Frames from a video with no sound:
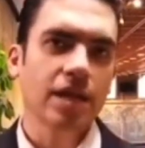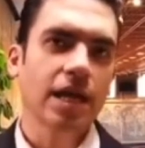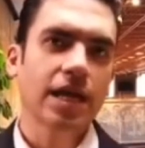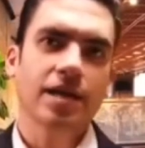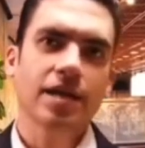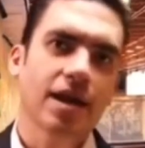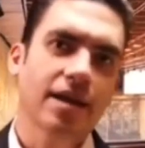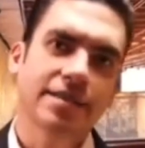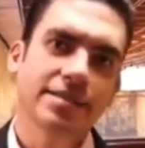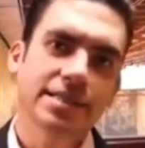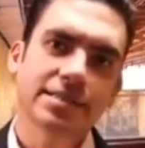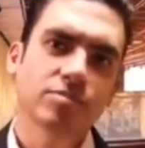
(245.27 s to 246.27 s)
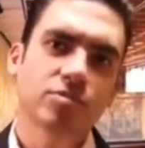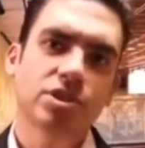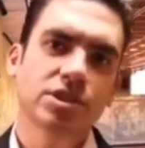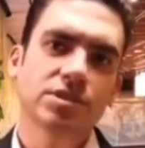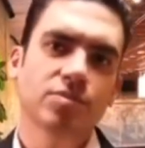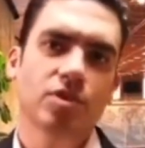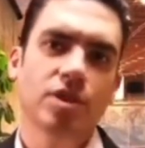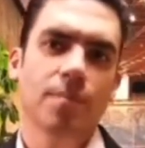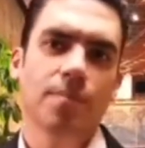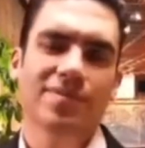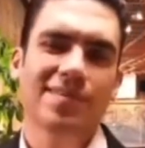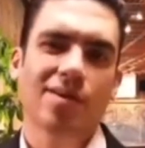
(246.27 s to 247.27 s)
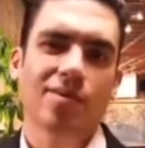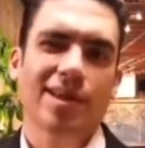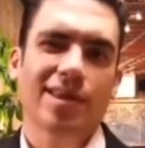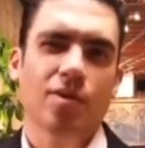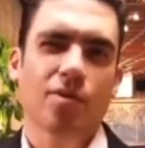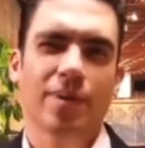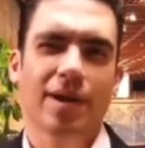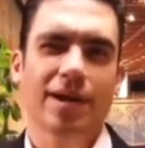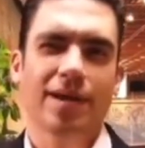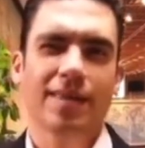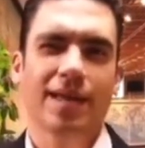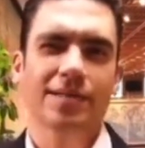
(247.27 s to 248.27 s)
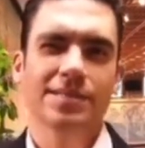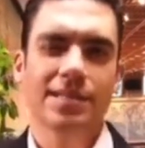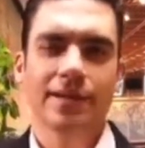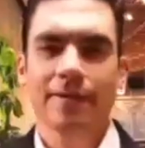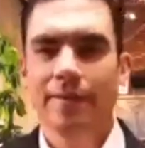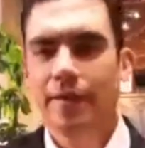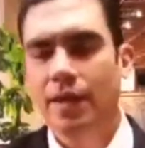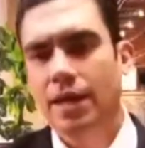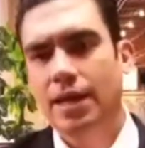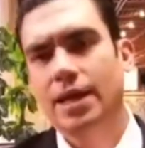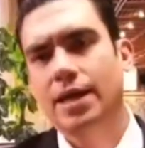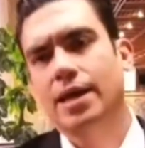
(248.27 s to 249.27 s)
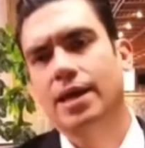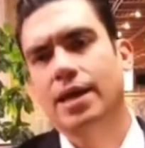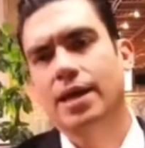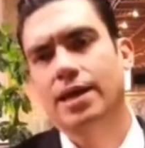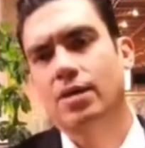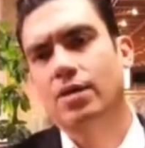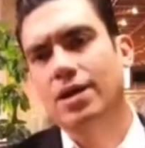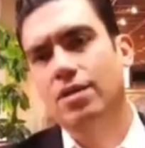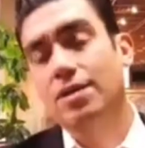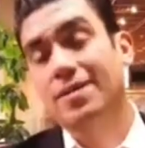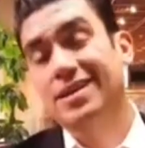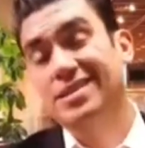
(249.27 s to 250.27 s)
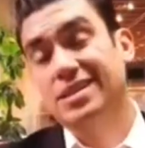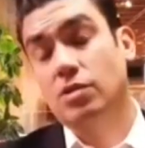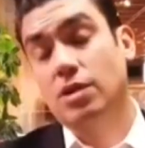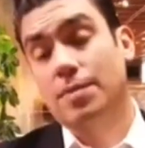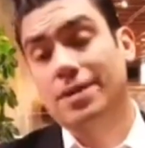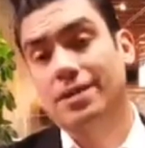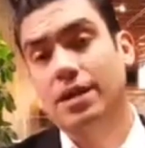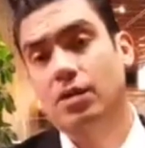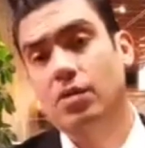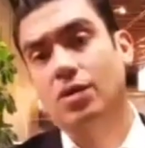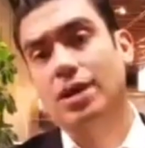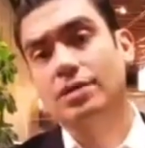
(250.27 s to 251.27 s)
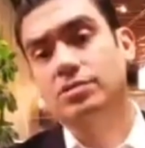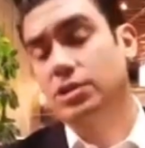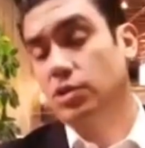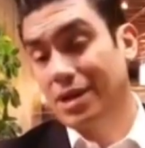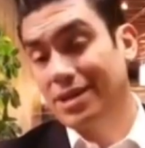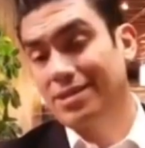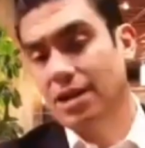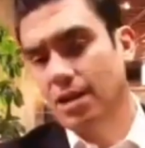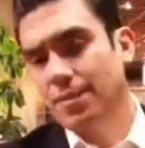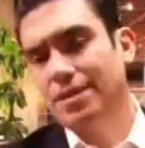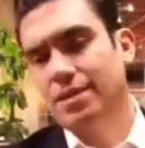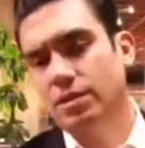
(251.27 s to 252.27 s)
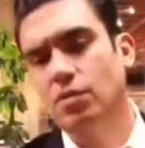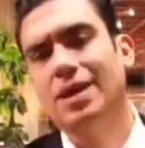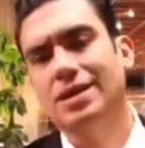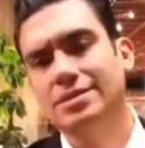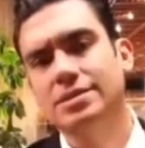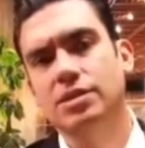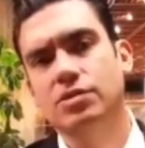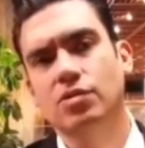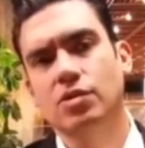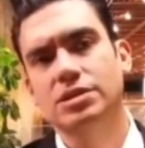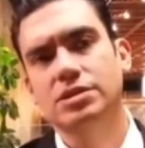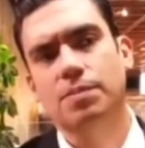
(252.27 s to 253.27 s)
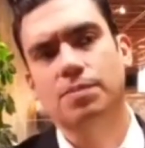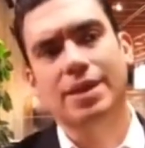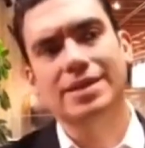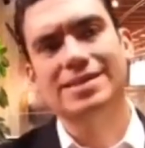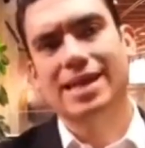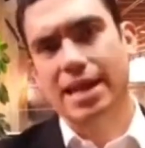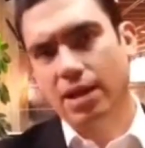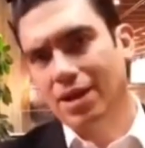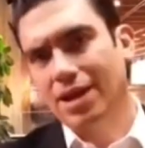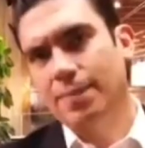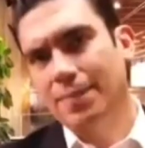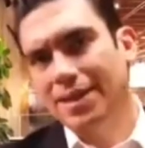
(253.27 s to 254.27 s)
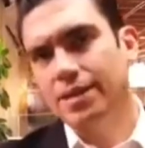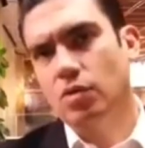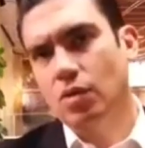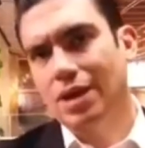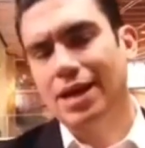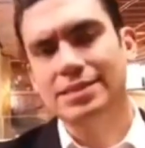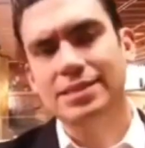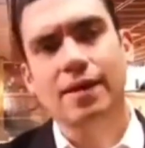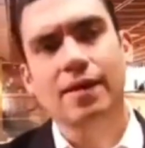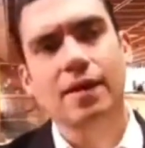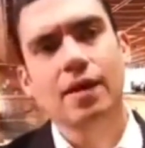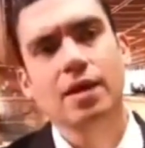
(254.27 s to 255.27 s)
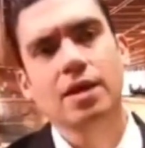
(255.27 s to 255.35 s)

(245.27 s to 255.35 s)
tenía que llegar desde hace muchísimo tiempo, es algo que llegó para quedarse. Eh, creo que no debe de ser solamente en el Congreso, sino literalmente en todas las instituciones del país. Creo en la meritocracia